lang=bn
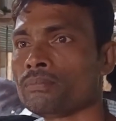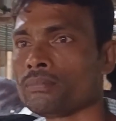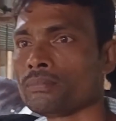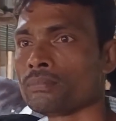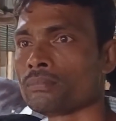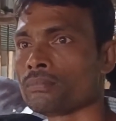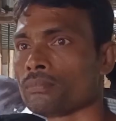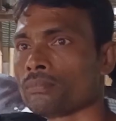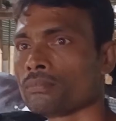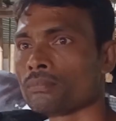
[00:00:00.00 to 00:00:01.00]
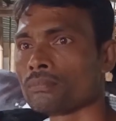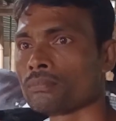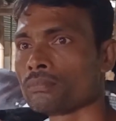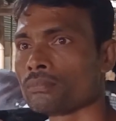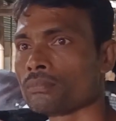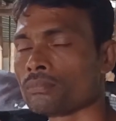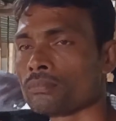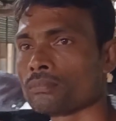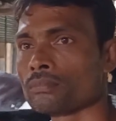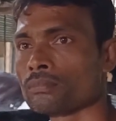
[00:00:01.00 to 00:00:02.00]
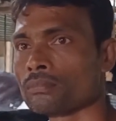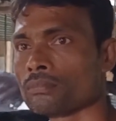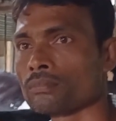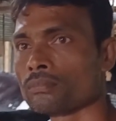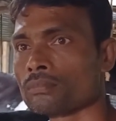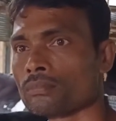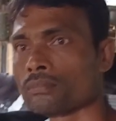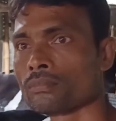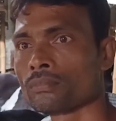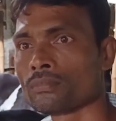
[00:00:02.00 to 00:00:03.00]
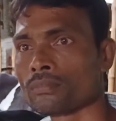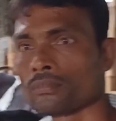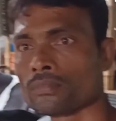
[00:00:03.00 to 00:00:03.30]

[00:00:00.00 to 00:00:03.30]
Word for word: এই যে প্রবাসী বাইরা মানে বিদেশ থেকে আইসা মানে খামার করতে চায় তারা